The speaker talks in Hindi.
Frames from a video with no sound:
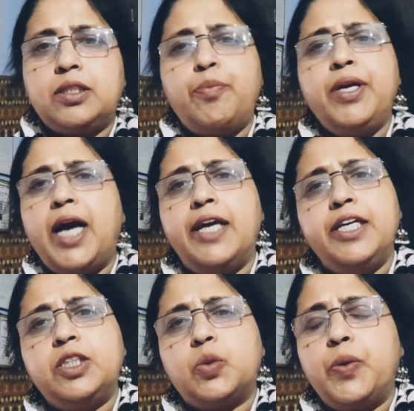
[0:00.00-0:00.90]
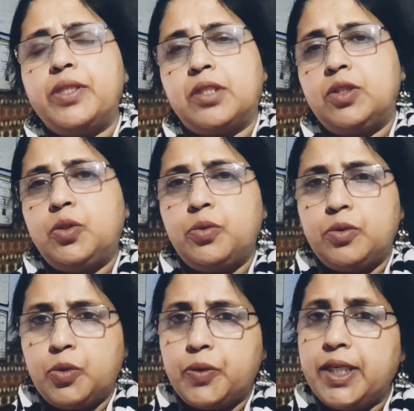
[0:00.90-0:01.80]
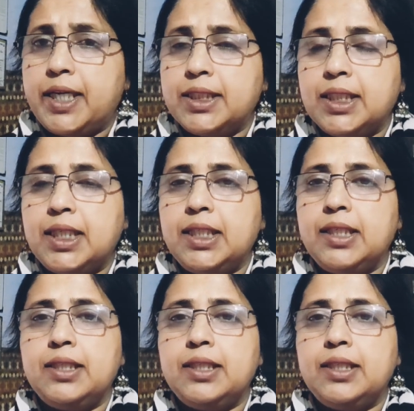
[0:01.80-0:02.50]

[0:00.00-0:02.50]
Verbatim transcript: सभी गायनिक्स को एक साथ छुट्टी कैसे दे,